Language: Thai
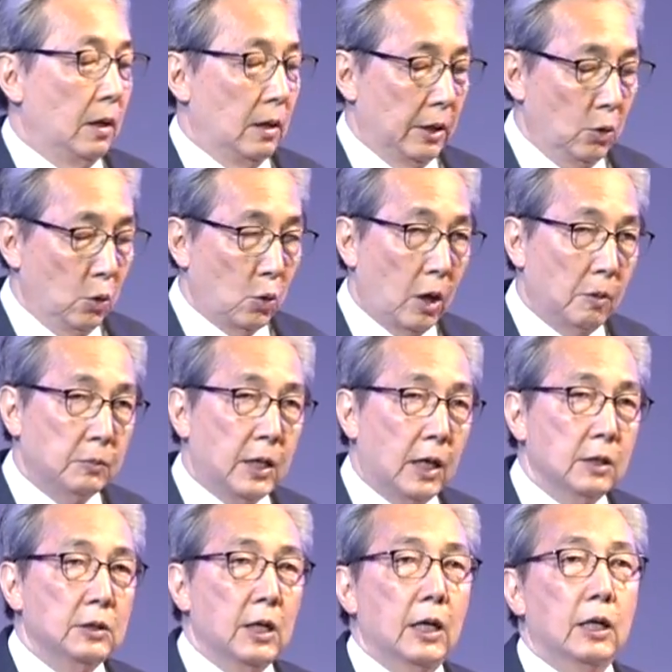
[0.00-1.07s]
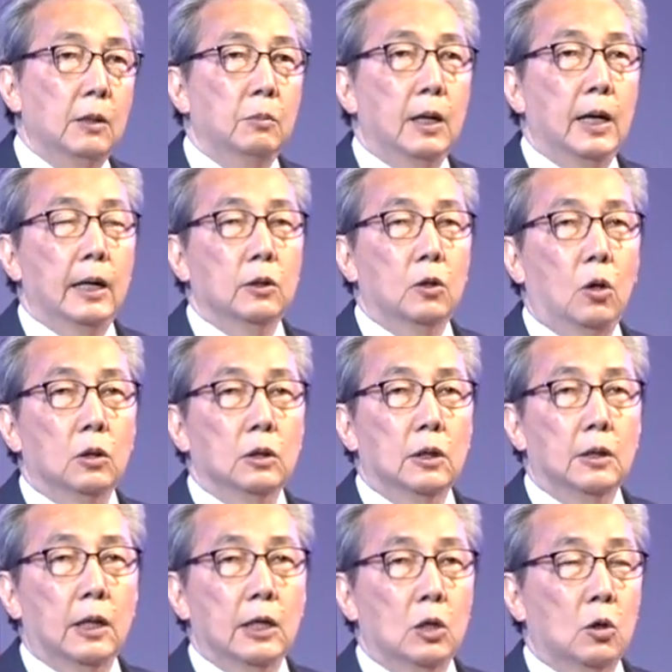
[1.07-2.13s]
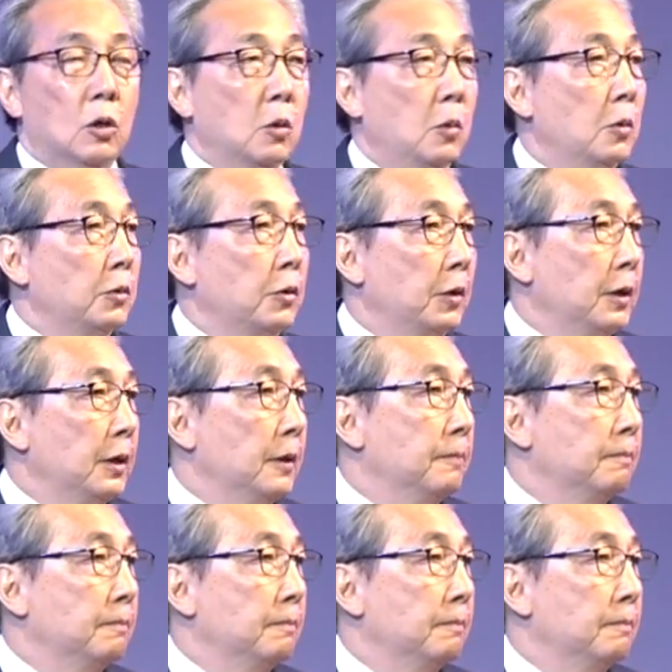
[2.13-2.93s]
และด้วยความตั้งใจทำงานของท่านนายกรัฐมนตรี